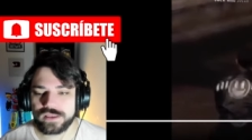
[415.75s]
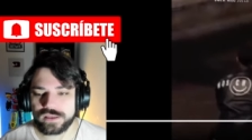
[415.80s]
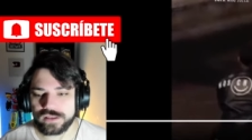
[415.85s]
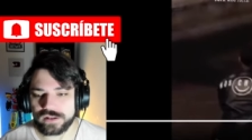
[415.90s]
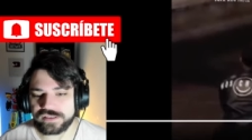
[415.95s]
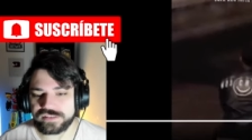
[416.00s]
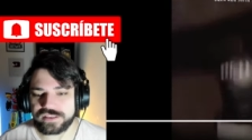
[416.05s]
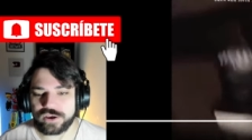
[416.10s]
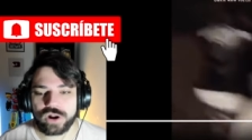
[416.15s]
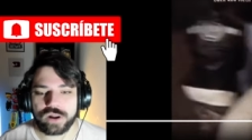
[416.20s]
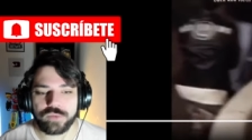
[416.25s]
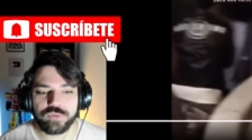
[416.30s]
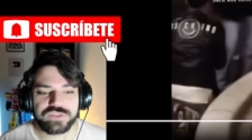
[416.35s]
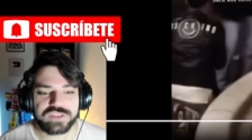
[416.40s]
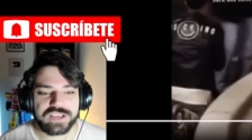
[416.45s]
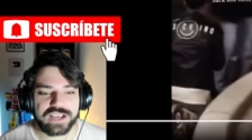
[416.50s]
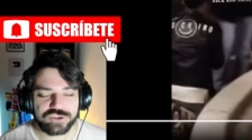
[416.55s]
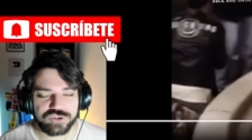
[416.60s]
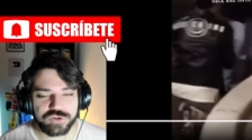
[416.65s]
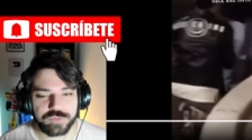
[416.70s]
Les hago la
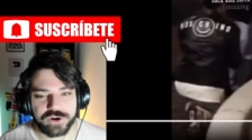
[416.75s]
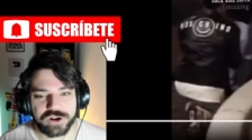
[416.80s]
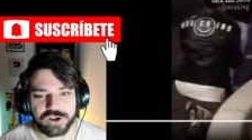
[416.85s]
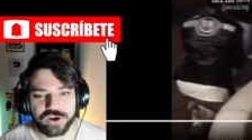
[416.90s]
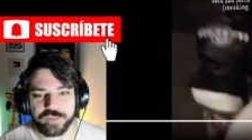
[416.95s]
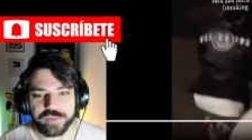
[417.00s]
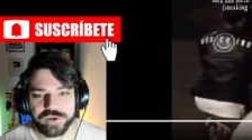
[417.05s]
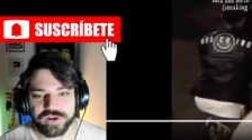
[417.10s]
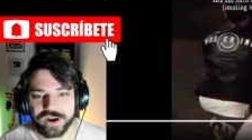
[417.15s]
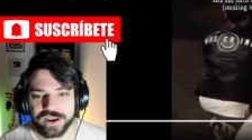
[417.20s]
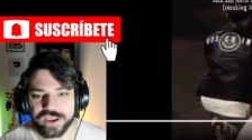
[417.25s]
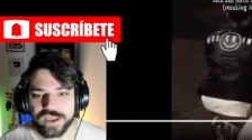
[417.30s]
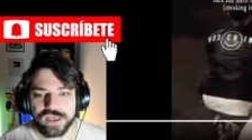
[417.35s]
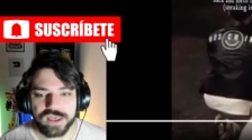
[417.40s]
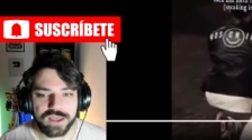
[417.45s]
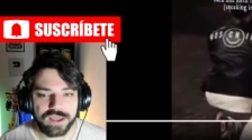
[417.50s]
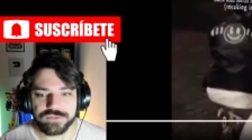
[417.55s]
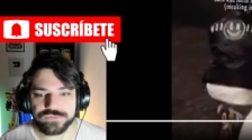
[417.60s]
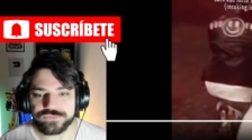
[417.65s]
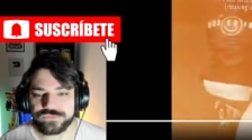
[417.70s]
música yo por el copyright.
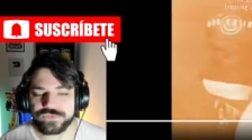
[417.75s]
And